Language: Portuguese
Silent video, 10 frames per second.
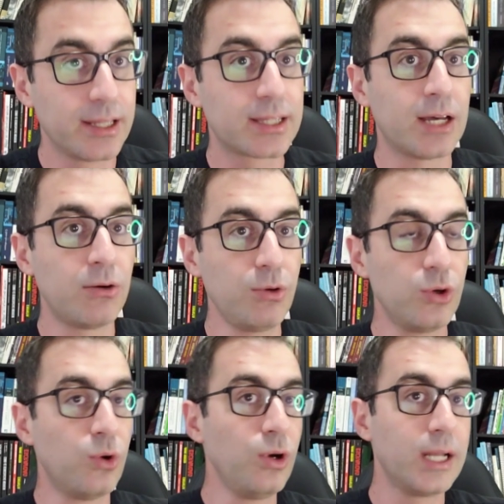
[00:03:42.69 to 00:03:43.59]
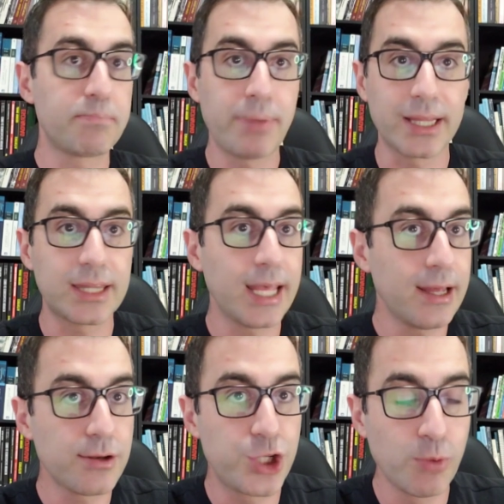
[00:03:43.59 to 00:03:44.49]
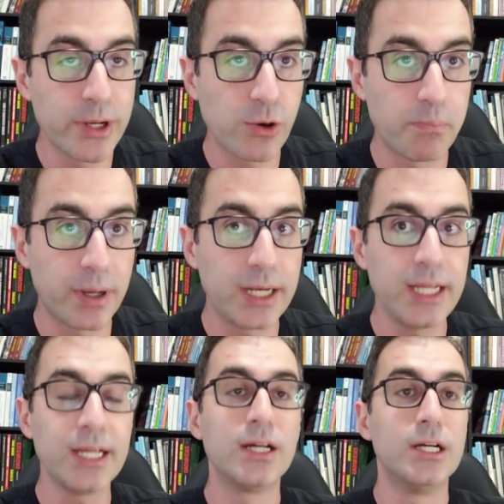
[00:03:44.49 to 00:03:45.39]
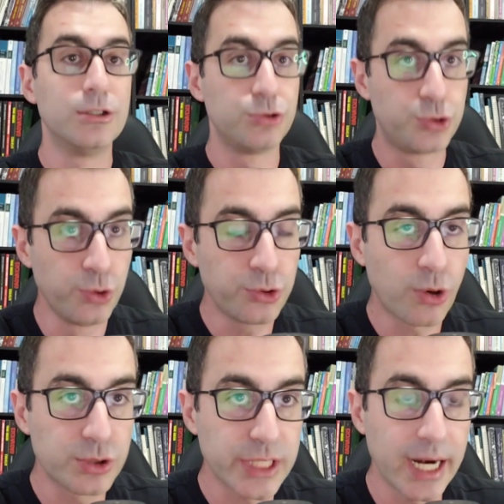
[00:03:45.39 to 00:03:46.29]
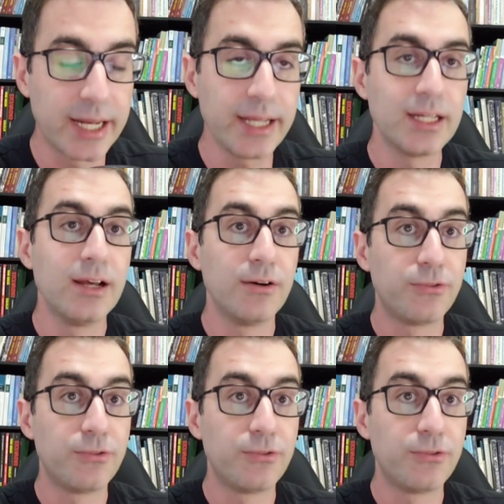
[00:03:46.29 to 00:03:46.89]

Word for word: Então, Lula, PT, Dilma e companhia junto com Sarney,